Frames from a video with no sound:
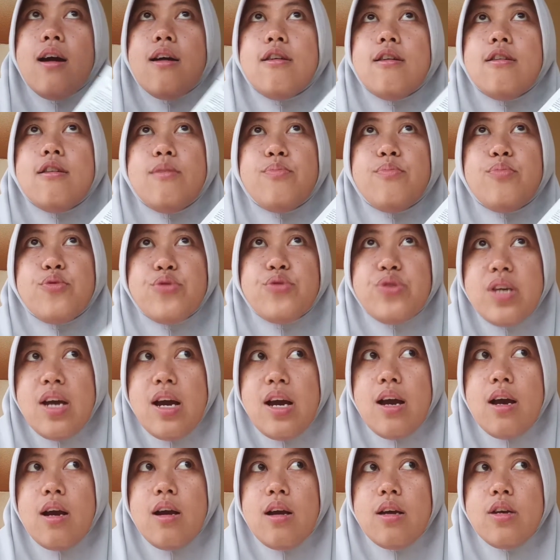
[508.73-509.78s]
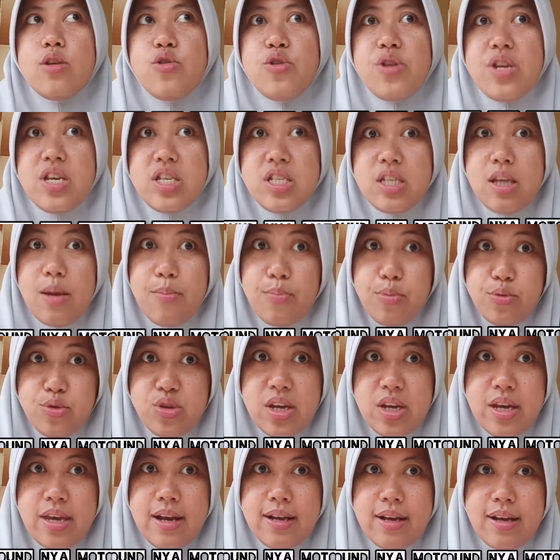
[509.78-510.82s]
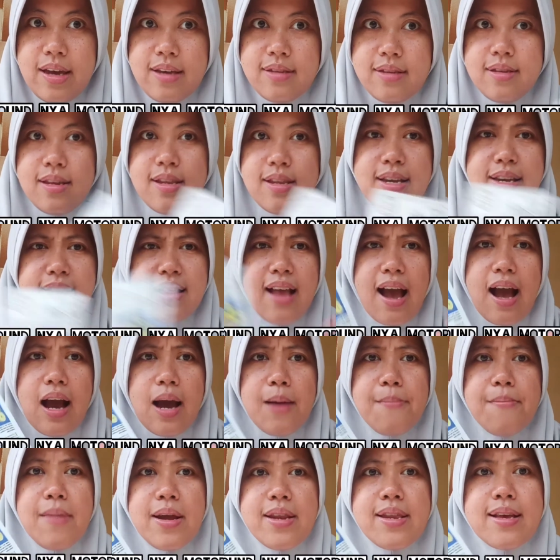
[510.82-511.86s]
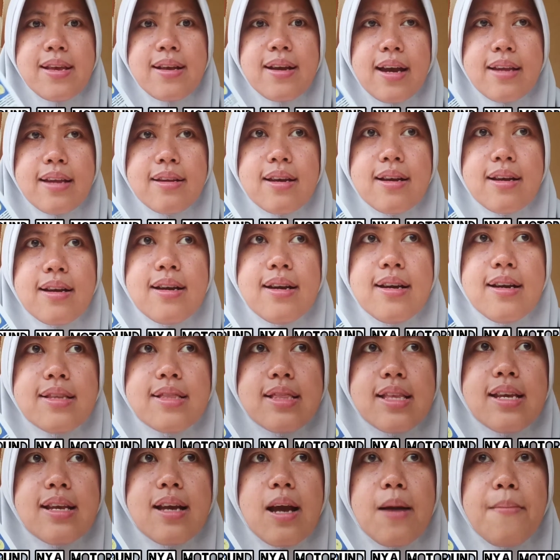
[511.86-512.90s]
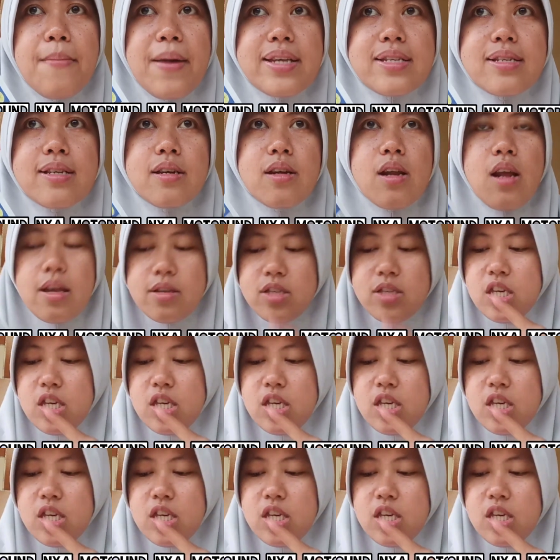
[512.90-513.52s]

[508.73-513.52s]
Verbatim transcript: uh, punya Indonesia punya ya guys jadi kita akan bandingkan ketiga masker